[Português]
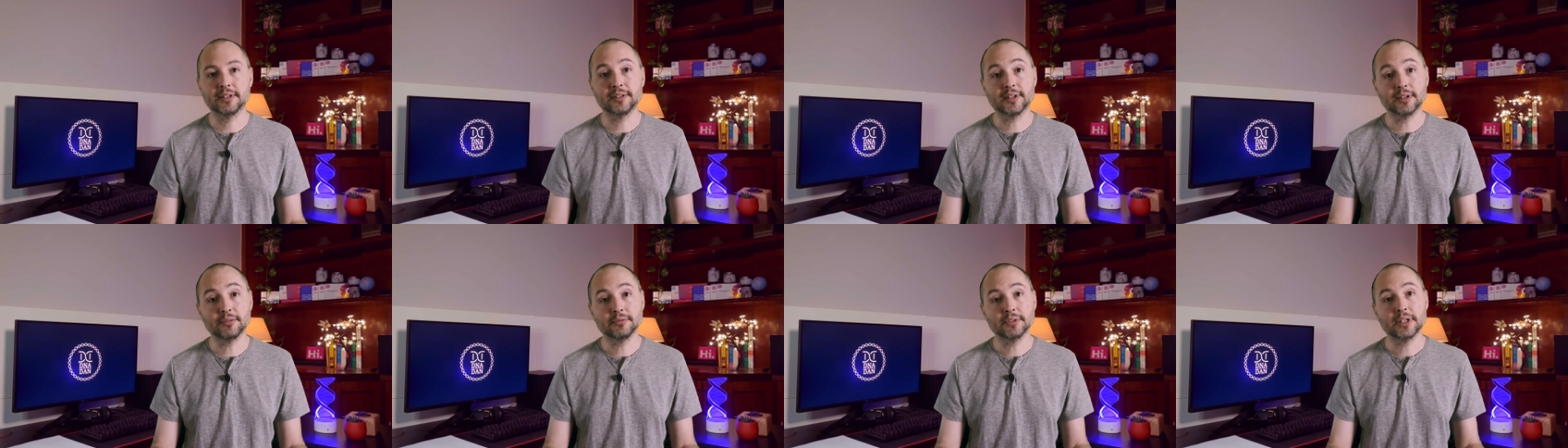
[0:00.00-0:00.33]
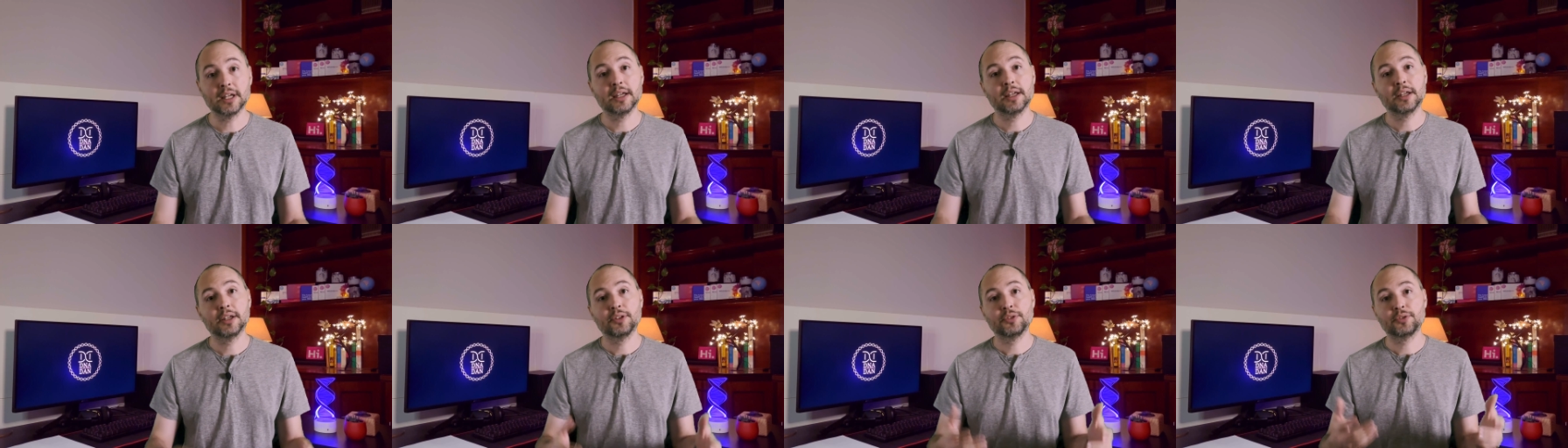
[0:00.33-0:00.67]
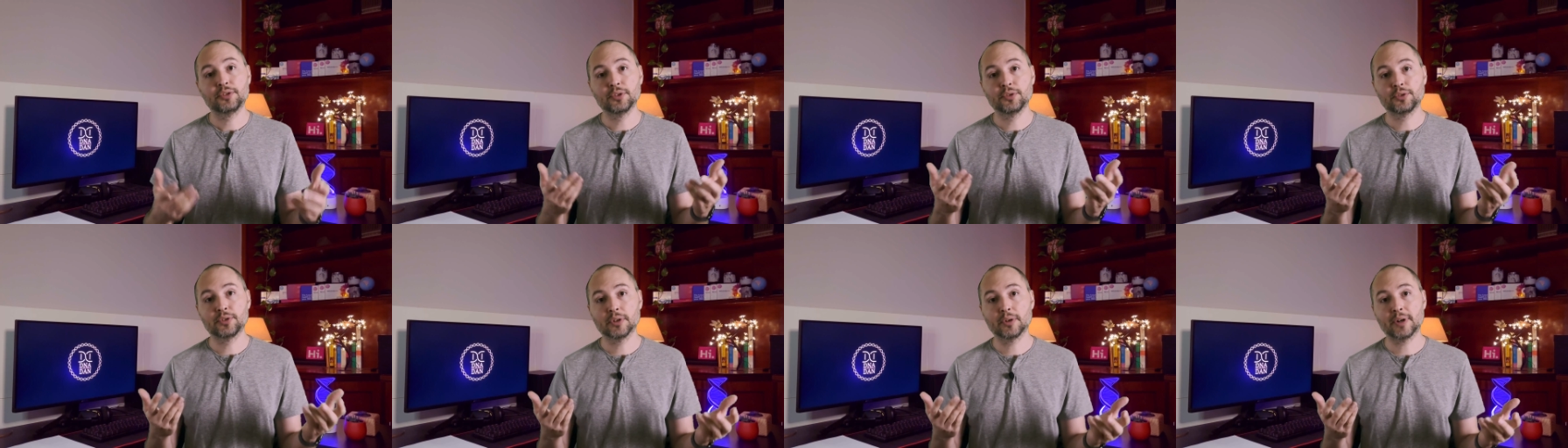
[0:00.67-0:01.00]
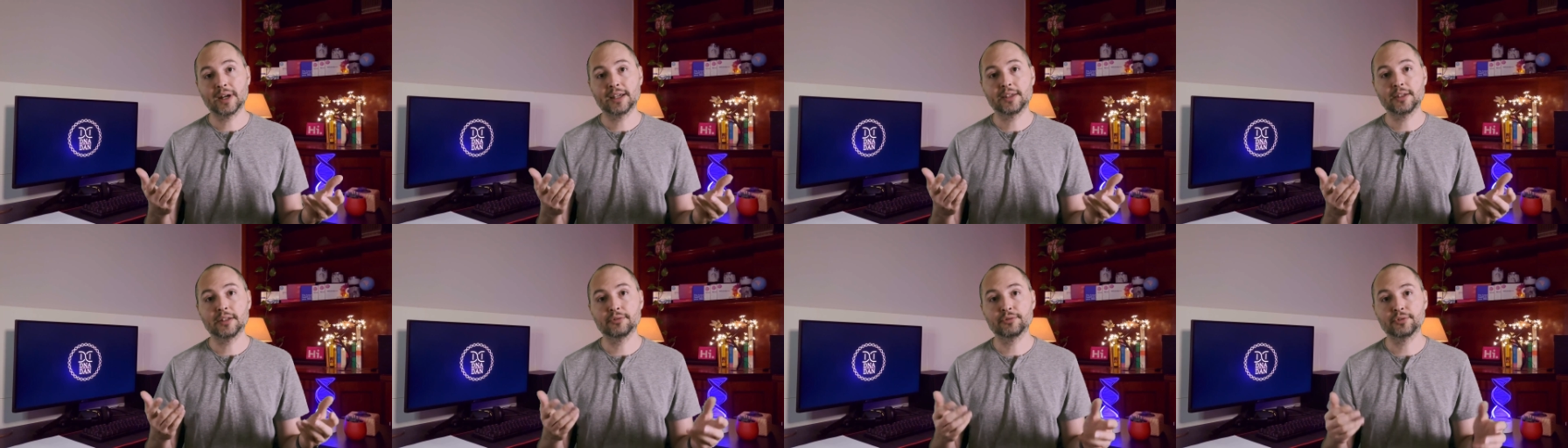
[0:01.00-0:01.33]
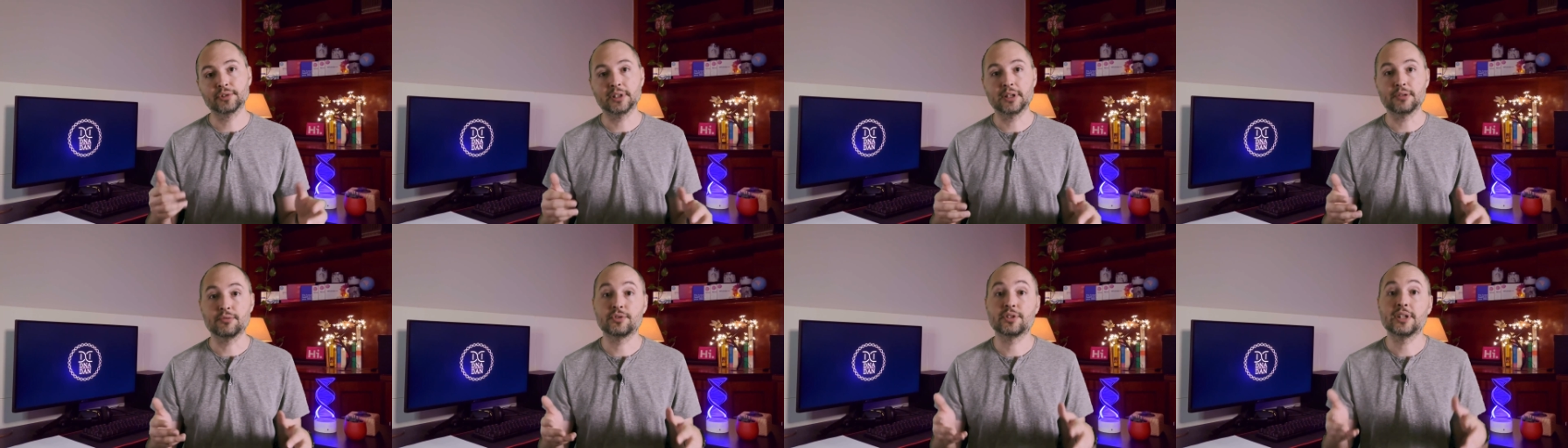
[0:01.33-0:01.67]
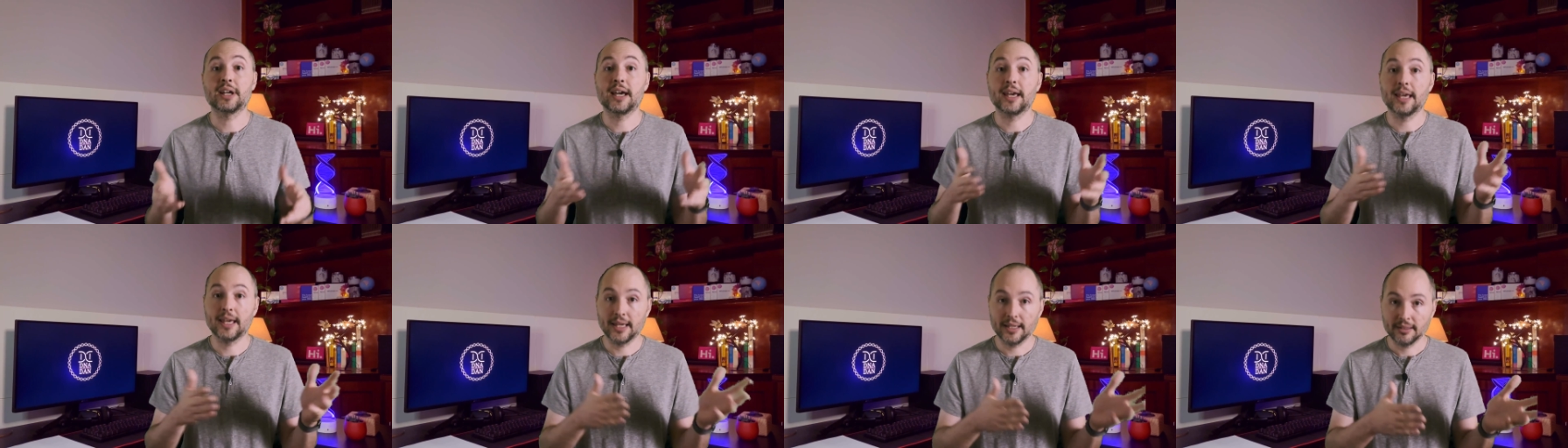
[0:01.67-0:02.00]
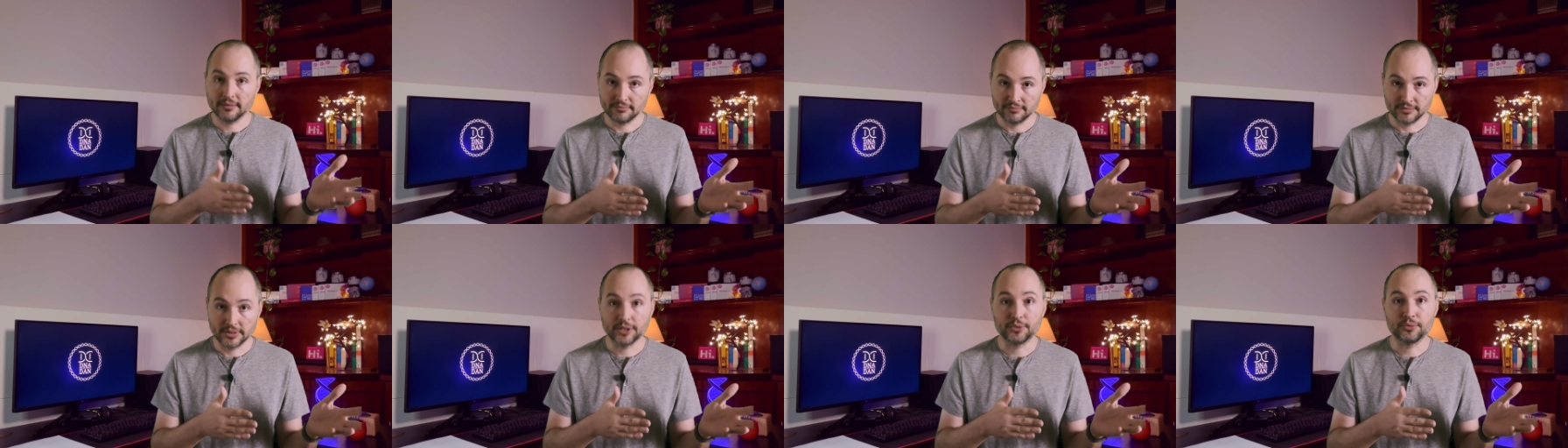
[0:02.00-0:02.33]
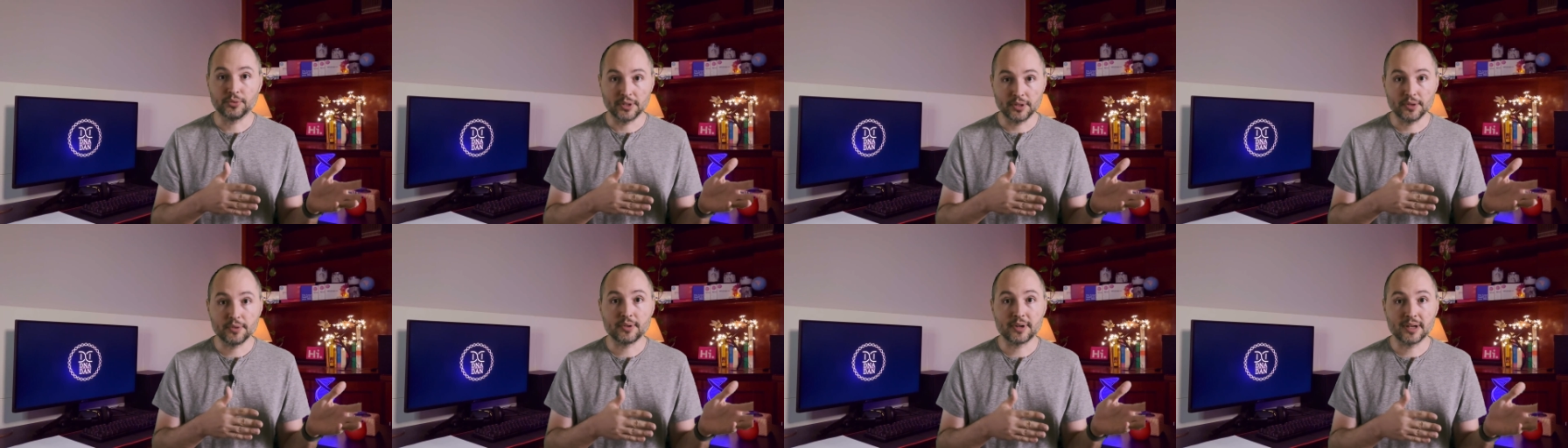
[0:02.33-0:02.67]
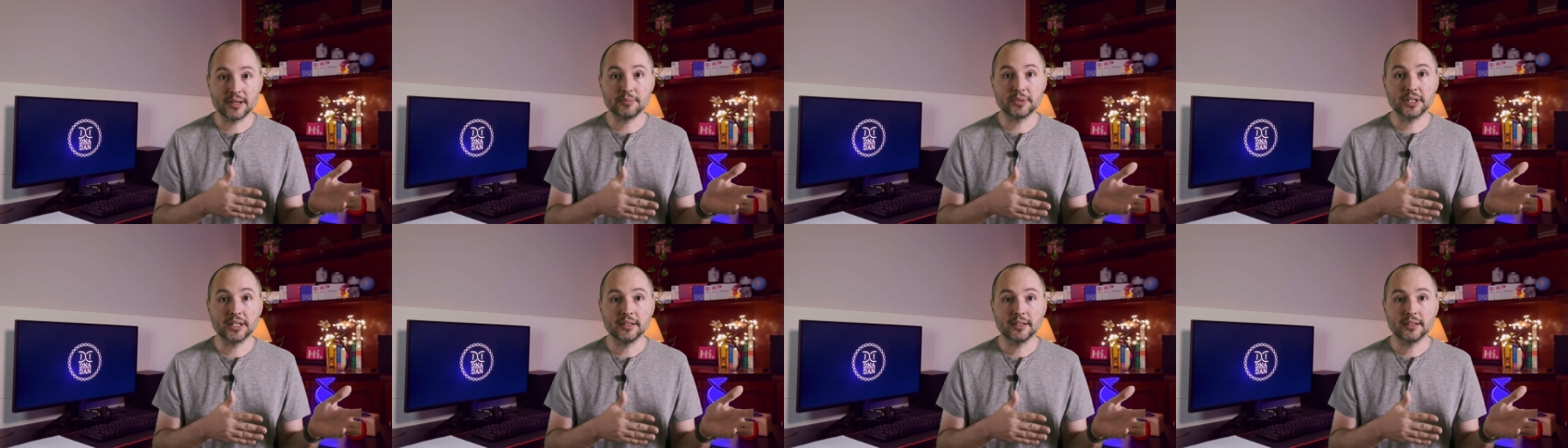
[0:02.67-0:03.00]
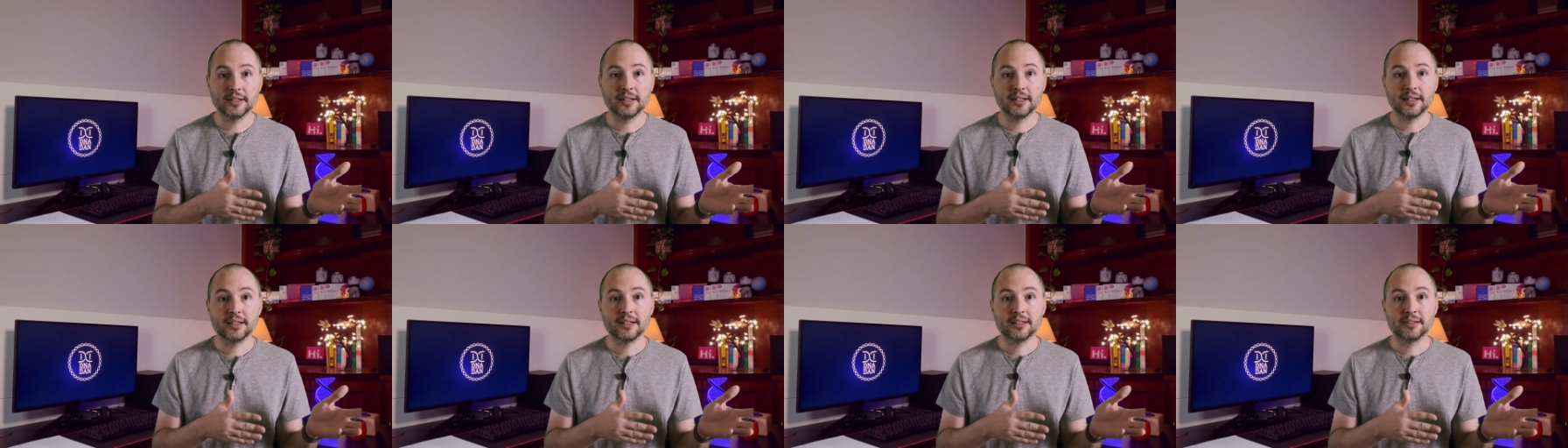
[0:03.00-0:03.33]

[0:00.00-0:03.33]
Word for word: Então, se o seu arquivo não já é da 23andMe,